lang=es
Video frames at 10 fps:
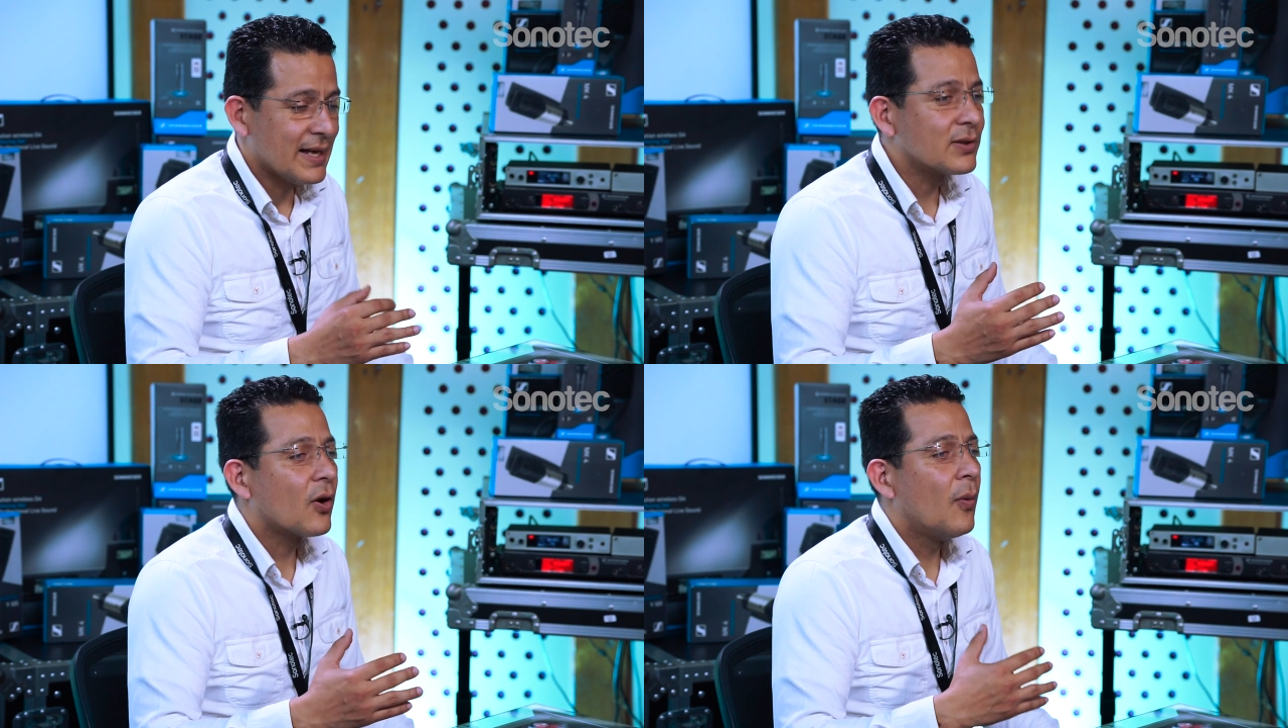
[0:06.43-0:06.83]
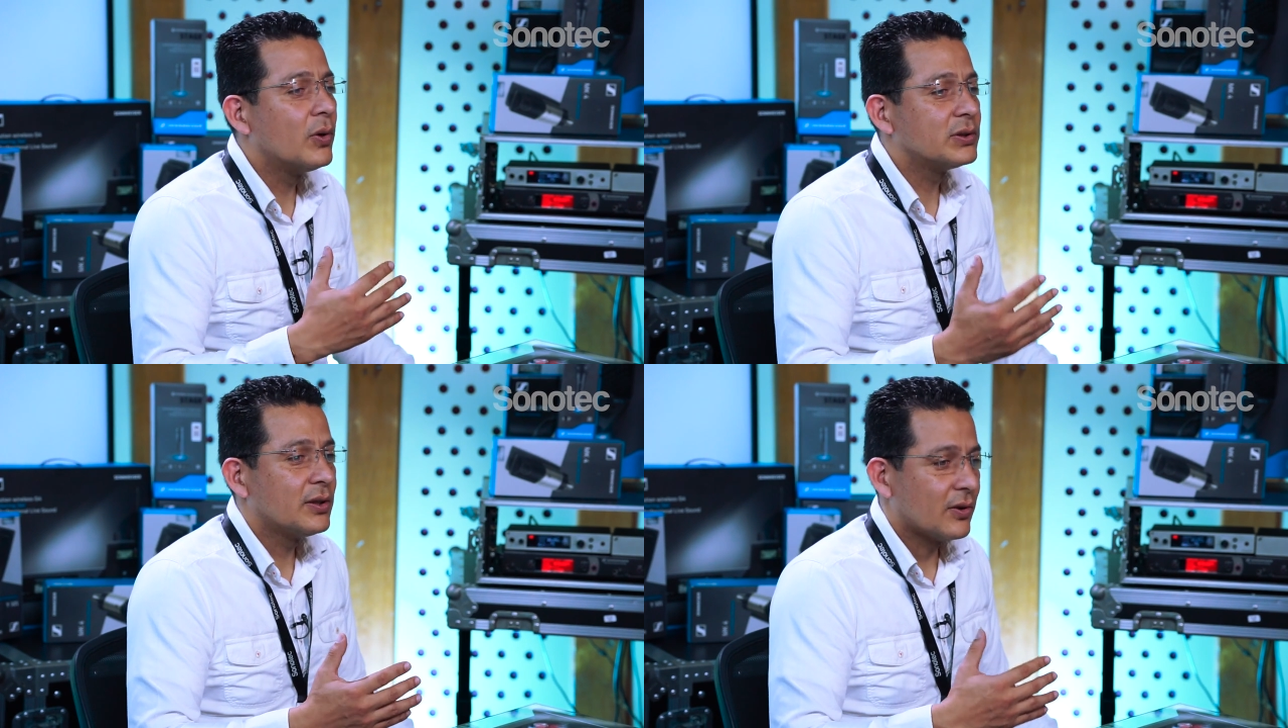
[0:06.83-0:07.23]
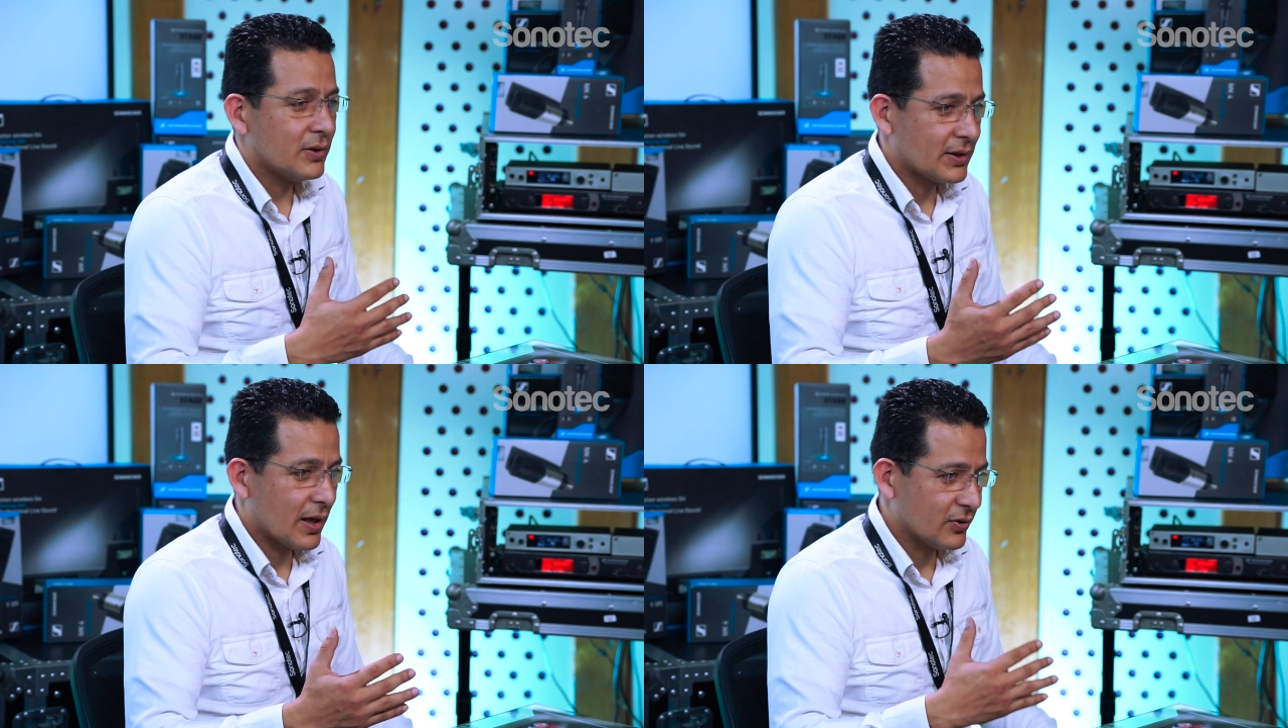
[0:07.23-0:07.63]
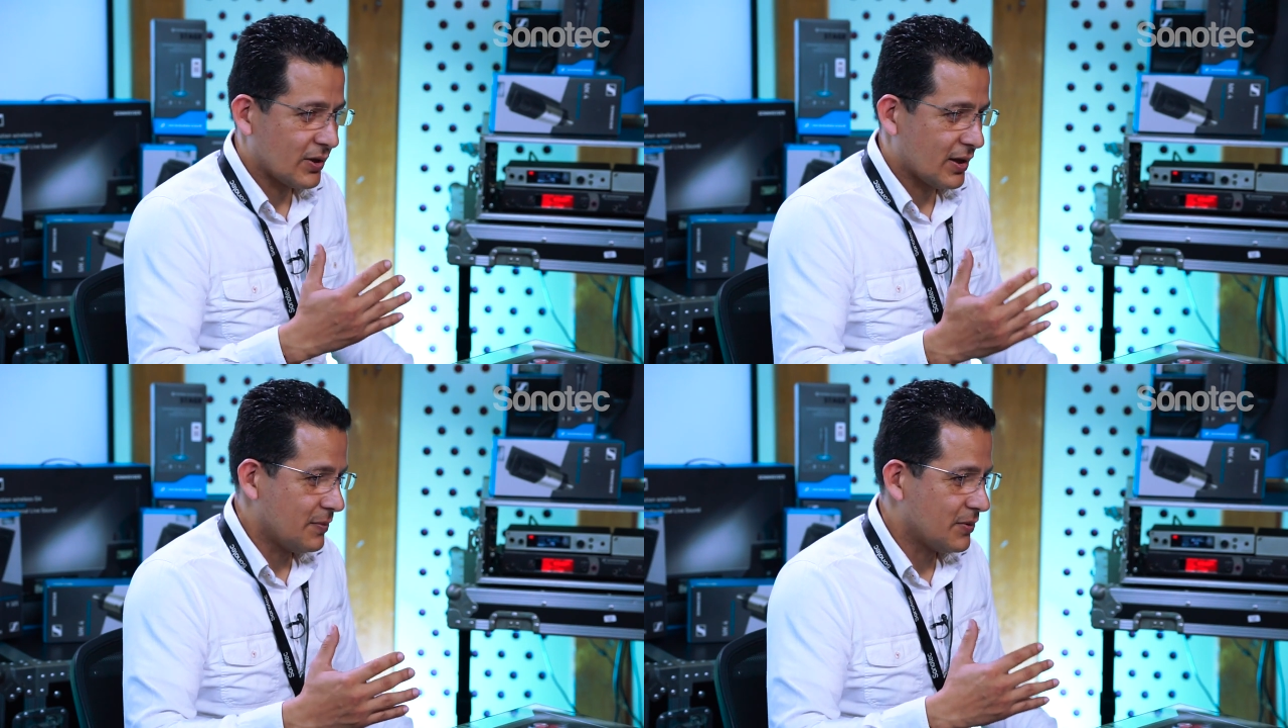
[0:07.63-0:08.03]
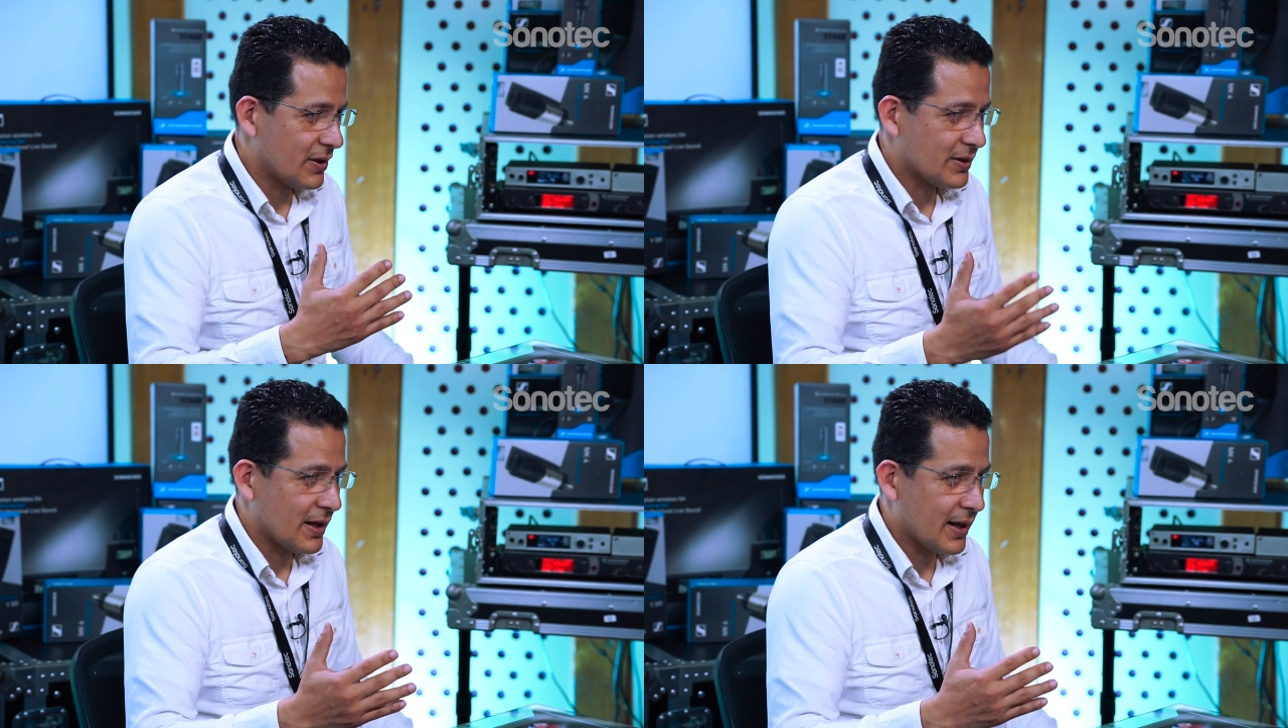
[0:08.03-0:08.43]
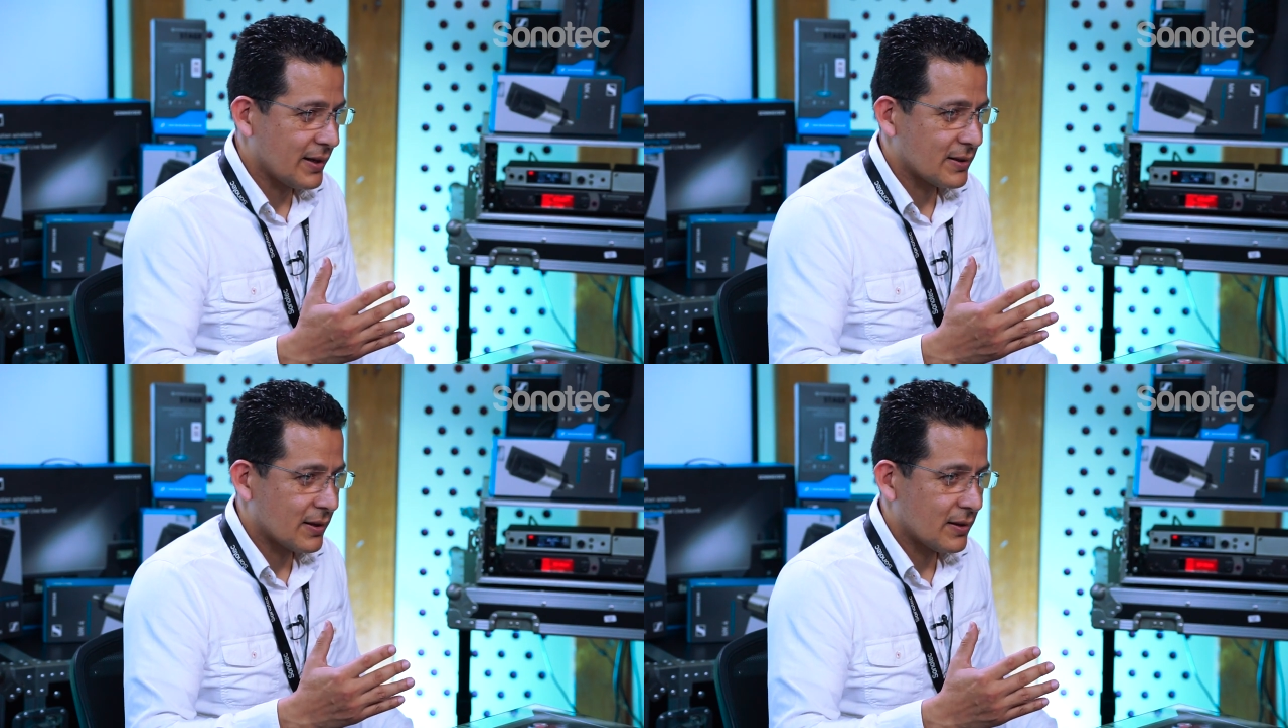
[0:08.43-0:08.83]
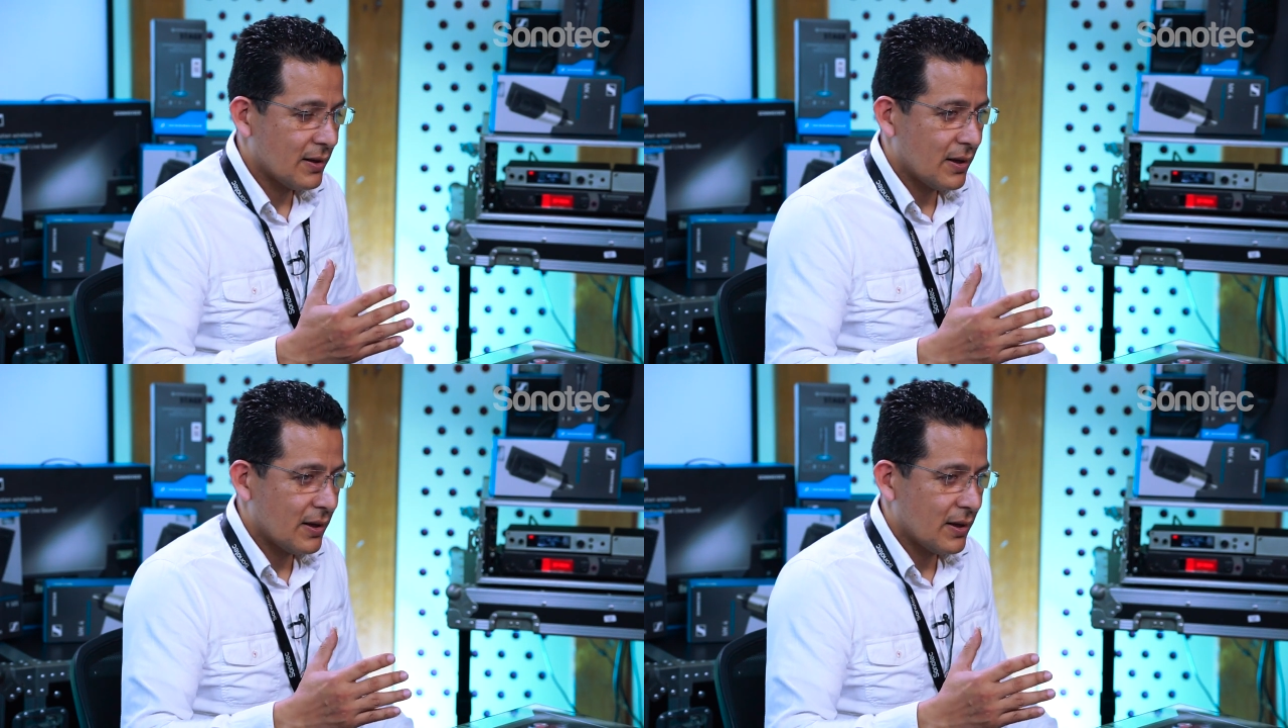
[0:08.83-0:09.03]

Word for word: es cómo sincronizar los equipos de Sennheiser.